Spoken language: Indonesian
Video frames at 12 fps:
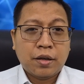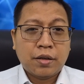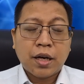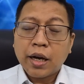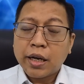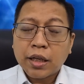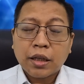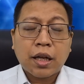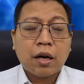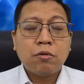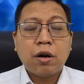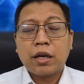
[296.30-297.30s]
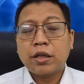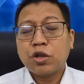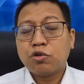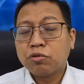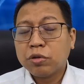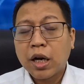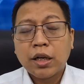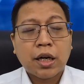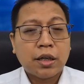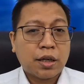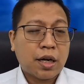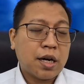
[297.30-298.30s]
Yang kita tahu hanya surga
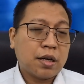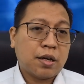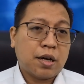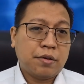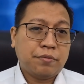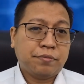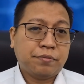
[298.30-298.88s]
dan neraka.